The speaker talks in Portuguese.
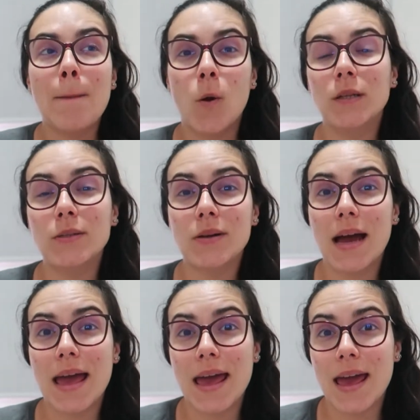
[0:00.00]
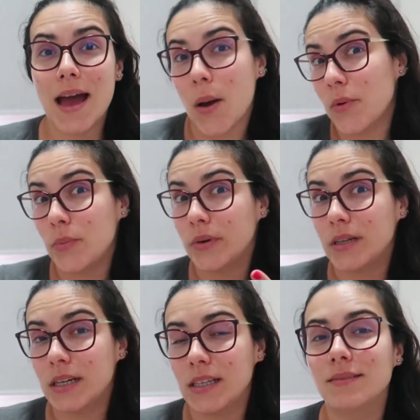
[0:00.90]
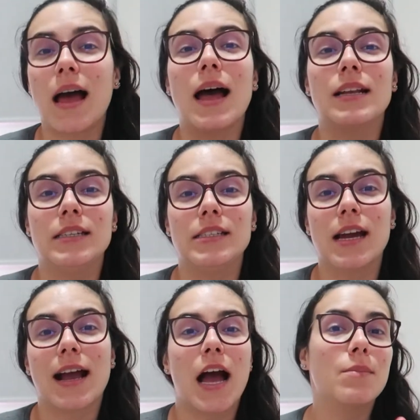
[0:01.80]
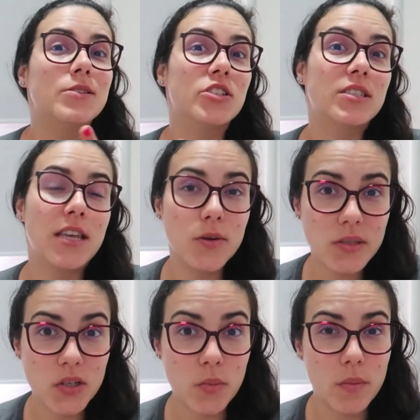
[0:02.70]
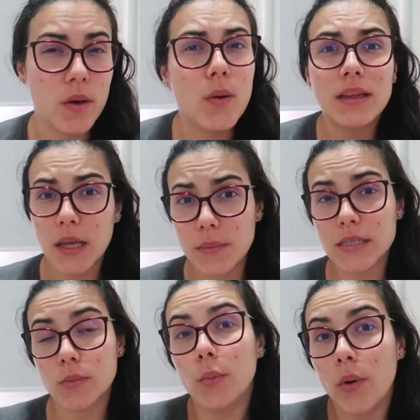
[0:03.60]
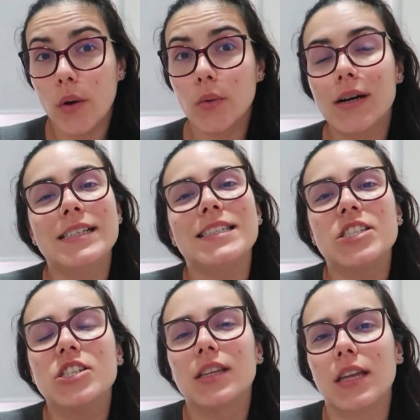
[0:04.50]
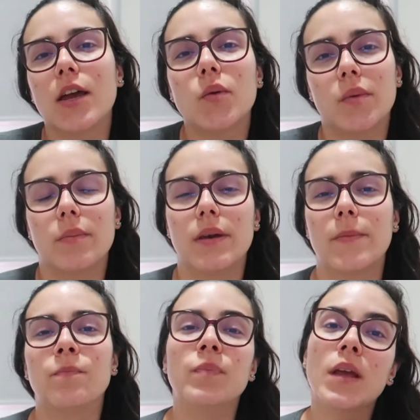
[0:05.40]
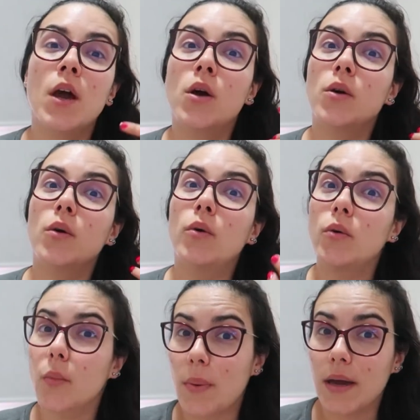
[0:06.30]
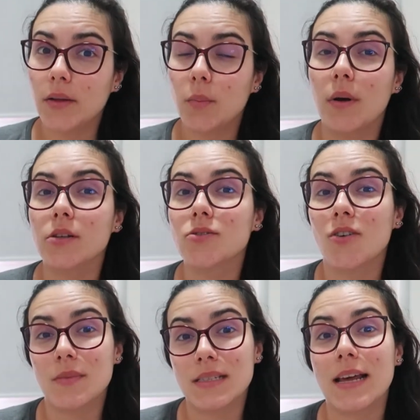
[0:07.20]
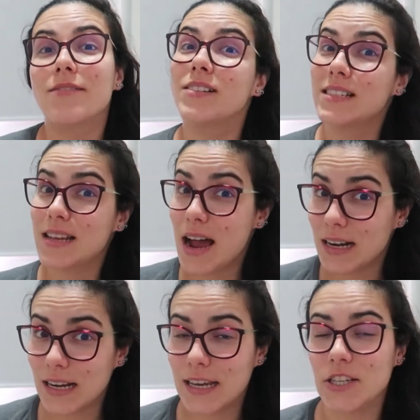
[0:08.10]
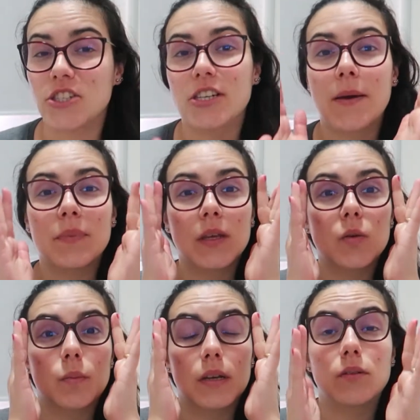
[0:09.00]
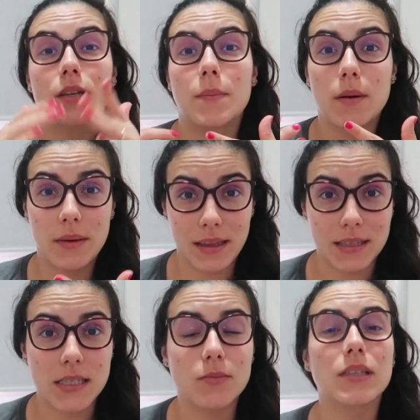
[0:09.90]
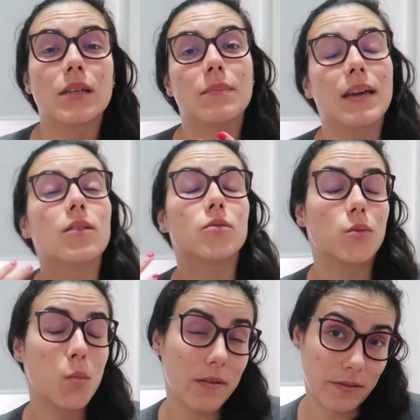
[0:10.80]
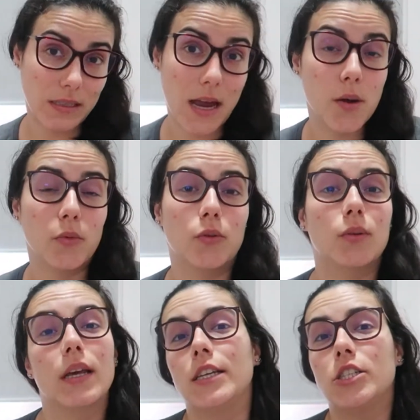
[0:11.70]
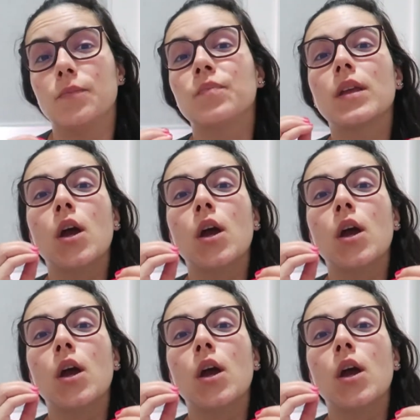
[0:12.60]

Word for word: Quando é, a mamãe tá ali, acaba de ter o seu bebê, ou até mesmo um pouco antes de ter o bebê, o peito pode começar a vazar leite, né? E no período da amamentação também costuma vazar muito leite.